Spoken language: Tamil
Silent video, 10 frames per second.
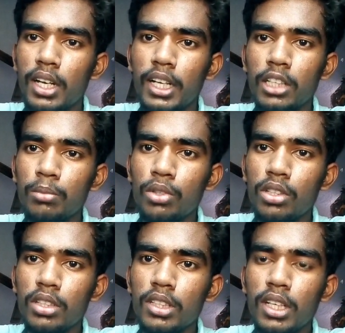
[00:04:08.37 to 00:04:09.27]
கணியன் புக்கில்
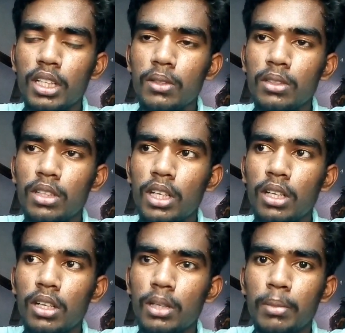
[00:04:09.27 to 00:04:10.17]
இருக்குது அதை வந்து
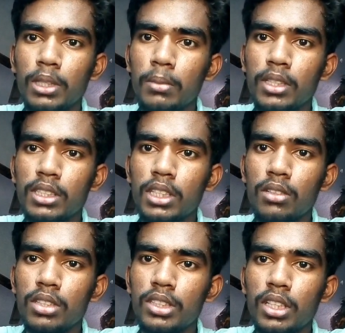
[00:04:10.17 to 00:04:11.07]
அதை பார்த்து படிச்சிங்கன்னா
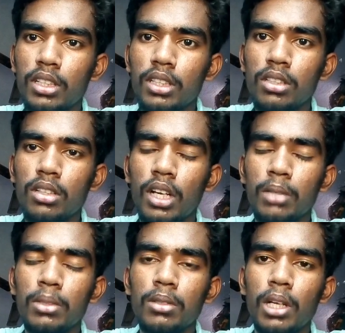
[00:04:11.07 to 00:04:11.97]
ஈஸியாக இருக்குது அது
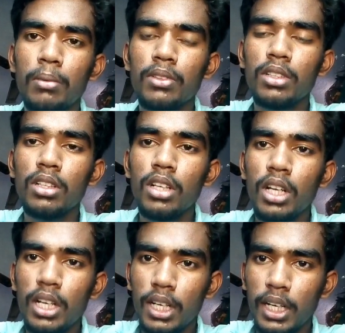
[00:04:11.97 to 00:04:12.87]
மட்டும் இல்லாமல் வந்து
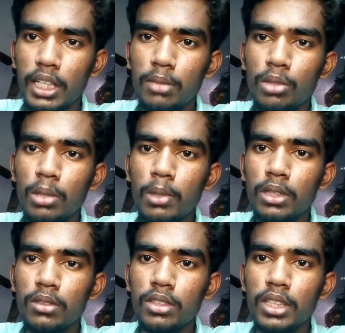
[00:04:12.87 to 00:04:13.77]
நான் கணியன் புக்கை
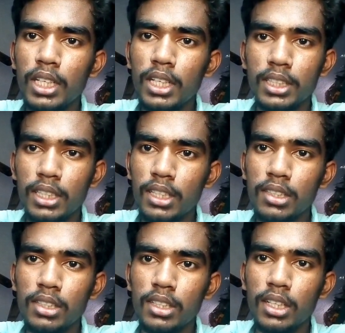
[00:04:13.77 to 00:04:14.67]
பார்த்து வந்து டெய்லி லெசன்
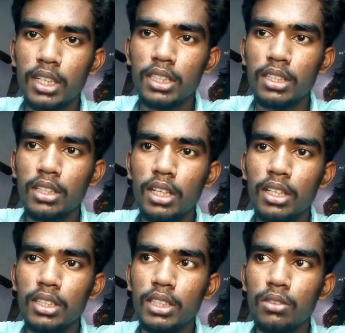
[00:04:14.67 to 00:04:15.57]
எடுத்துகிட்டு இருக்கிறேன் அது என்ன
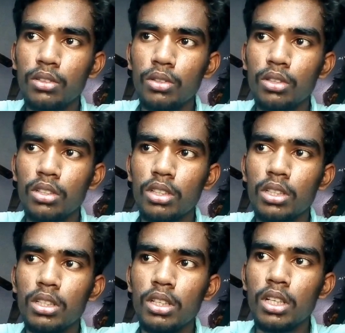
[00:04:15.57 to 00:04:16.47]
லெசன் வந்து ஒரு
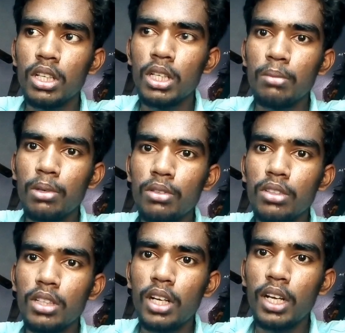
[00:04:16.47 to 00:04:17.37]
இப்போ வந்து
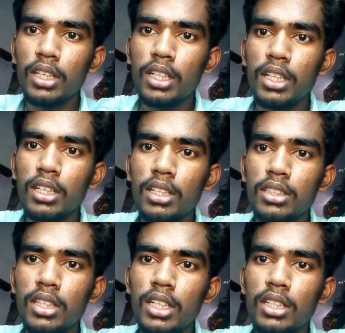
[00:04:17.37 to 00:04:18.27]
ஆறு ஏழு
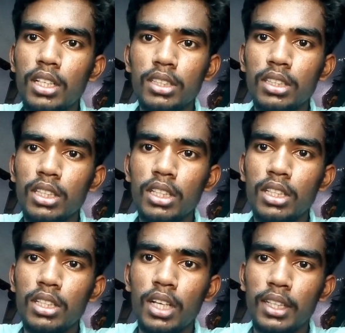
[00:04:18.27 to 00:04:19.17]
ஏழு எட்டு லெசன் கிட்ட
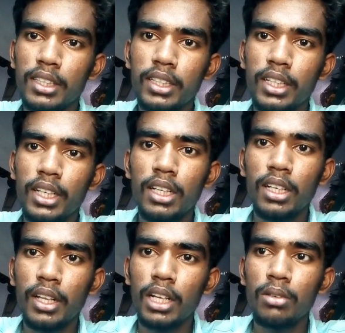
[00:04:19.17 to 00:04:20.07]
நடத்தியிருக்கிறேன்
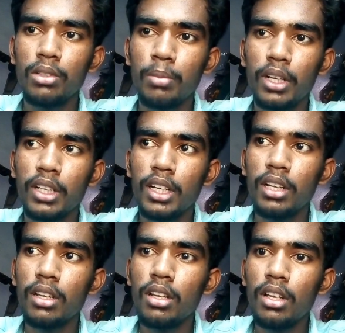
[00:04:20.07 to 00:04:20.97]
அதெல்லாம் வந்து பாருங்கள்